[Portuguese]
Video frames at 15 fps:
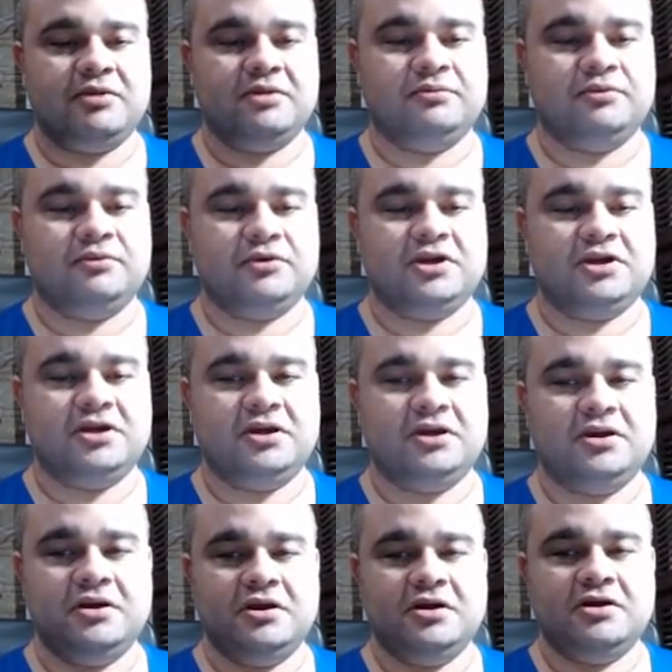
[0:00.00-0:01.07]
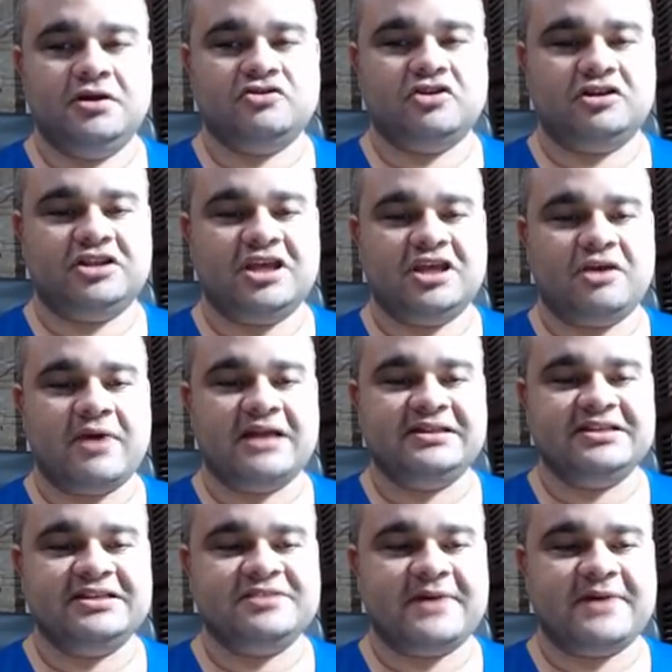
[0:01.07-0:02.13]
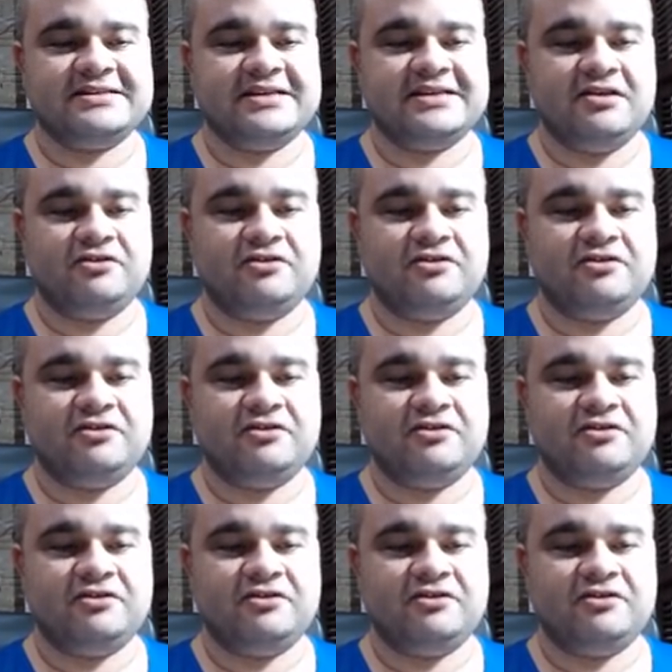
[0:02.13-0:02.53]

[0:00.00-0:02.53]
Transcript: mano. Porque só tem quatro espaços ali,